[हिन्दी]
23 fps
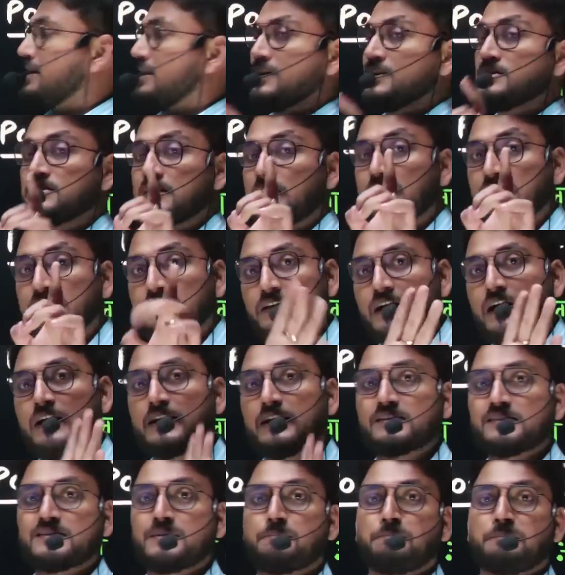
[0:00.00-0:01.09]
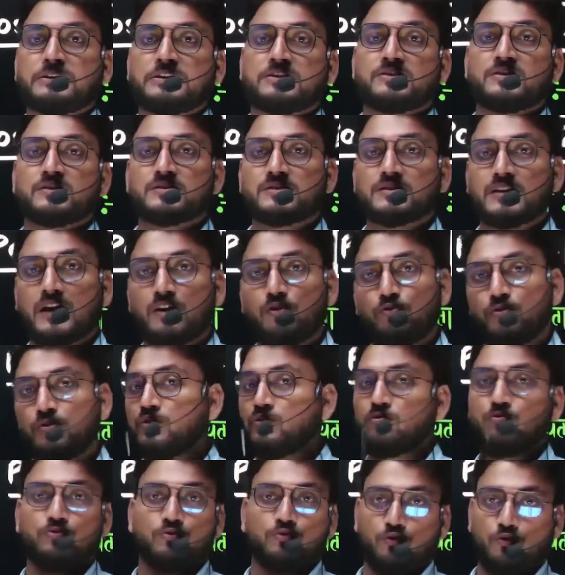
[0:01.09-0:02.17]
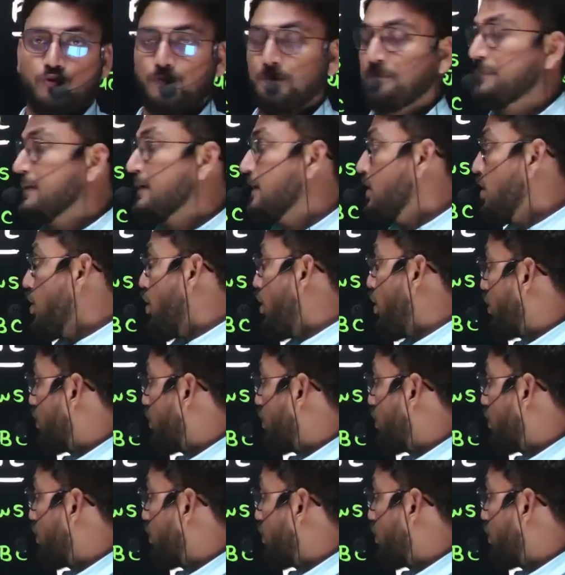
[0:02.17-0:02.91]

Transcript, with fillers: एज 18 से 25 साल होगी उनको और